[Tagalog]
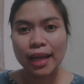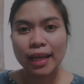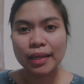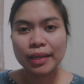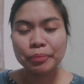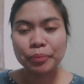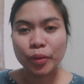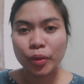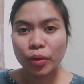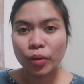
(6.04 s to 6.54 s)
lang
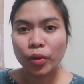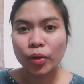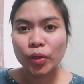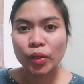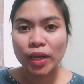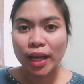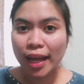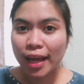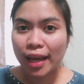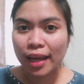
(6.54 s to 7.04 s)
po
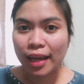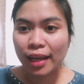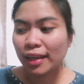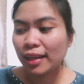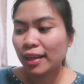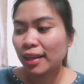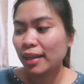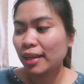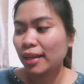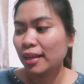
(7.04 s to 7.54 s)
na
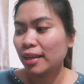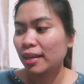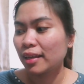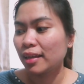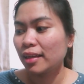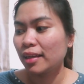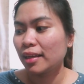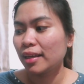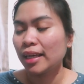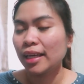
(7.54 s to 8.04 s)

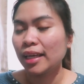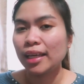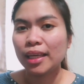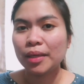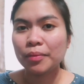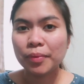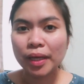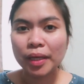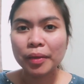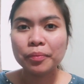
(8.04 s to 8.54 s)

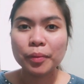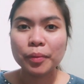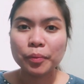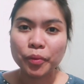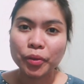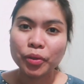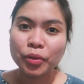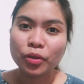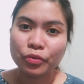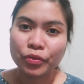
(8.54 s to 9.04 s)
iba-iba
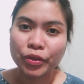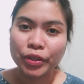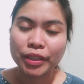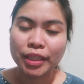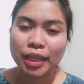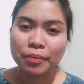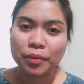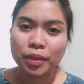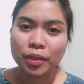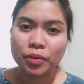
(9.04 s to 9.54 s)
po yung
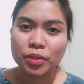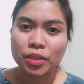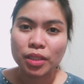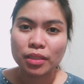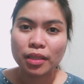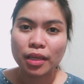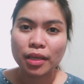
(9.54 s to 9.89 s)
overtime dito sa